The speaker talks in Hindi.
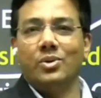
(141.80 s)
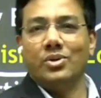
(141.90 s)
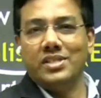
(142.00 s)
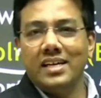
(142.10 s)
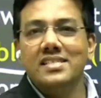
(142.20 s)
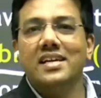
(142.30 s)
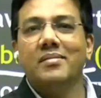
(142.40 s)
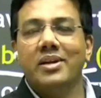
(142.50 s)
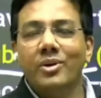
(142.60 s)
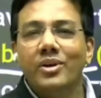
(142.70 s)
तो अच्छी खासी
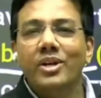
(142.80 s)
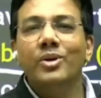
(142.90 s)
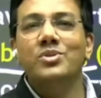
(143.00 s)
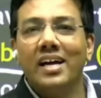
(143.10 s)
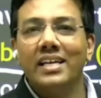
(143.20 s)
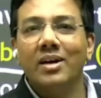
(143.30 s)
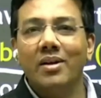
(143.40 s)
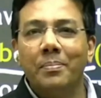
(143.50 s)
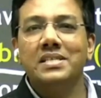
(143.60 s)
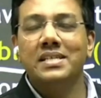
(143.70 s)
कमाई हो रही नुकसान क्या हो
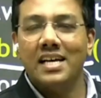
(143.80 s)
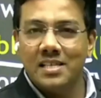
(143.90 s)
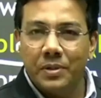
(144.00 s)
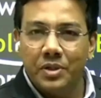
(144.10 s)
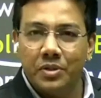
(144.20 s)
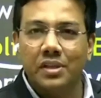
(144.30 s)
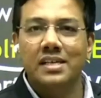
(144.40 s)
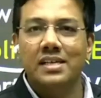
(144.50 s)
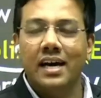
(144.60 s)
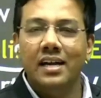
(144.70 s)
रहा पचास से पिछहत्तर
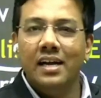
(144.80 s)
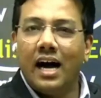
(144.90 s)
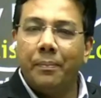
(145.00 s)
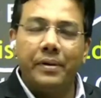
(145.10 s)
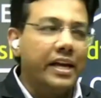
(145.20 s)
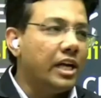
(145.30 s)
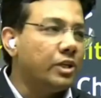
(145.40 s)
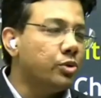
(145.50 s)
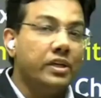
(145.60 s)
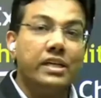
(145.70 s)
हजार आपके
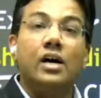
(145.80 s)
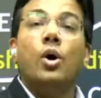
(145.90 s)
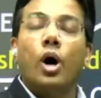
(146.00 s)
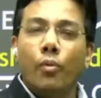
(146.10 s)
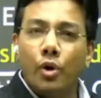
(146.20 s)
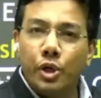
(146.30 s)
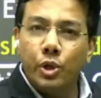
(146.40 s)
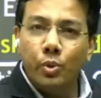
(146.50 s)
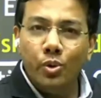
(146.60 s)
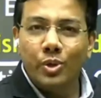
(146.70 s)
एक दो दिन का और वो
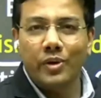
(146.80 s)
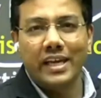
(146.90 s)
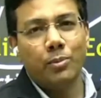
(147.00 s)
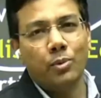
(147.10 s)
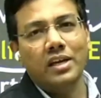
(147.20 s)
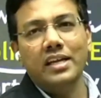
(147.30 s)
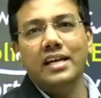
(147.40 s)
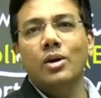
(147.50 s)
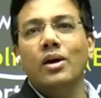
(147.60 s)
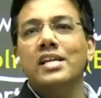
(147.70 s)
क्यों क्योंकि आपको
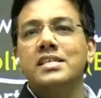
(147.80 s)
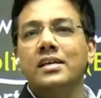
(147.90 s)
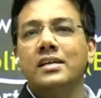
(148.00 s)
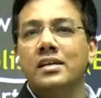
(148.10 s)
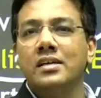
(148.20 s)
लीगल नॉलेज है